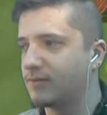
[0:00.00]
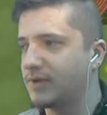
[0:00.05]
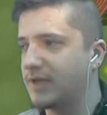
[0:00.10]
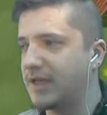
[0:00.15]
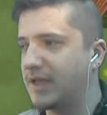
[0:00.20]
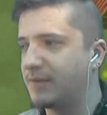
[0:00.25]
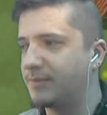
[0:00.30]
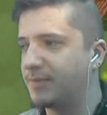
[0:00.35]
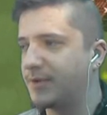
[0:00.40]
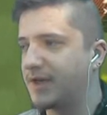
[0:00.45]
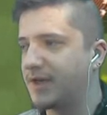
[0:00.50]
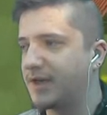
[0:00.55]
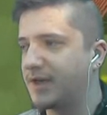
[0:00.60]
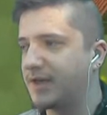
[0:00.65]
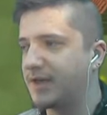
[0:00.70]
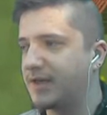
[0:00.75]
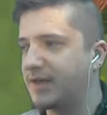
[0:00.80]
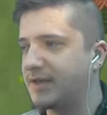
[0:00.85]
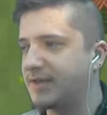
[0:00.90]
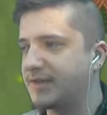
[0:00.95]
Et
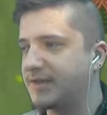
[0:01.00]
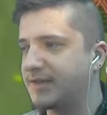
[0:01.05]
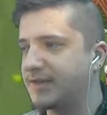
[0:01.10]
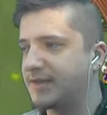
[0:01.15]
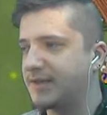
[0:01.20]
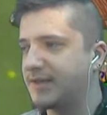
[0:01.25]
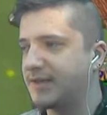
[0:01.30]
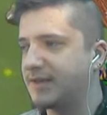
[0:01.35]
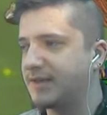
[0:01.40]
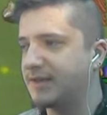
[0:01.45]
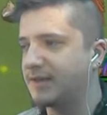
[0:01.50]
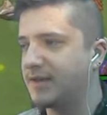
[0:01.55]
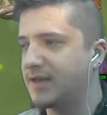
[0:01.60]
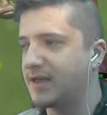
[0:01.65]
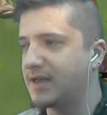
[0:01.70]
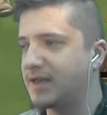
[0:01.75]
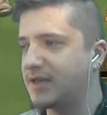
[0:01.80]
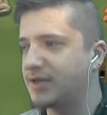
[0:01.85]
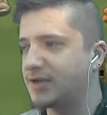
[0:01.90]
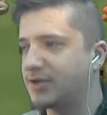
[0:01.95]
après, c'est
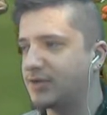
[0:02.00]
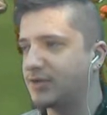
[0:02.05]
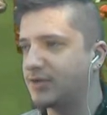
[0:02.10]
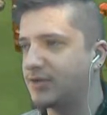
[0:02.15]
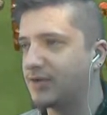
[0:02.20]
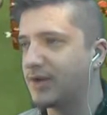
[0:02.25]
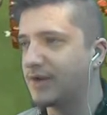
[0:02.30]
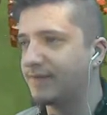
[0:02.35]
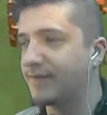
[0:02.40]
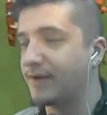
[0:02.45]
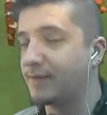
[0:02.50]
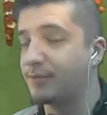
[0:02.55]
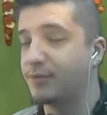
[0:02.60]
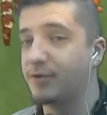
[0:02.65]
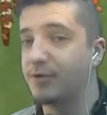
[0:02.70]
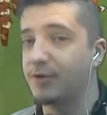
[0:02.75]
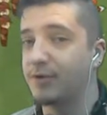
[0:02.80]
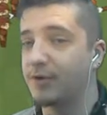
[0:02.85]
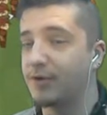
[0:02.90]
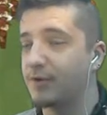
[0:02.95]
l'âge de la
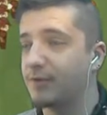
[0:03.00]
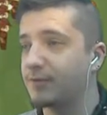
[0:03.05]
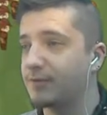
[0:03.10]
vapeur.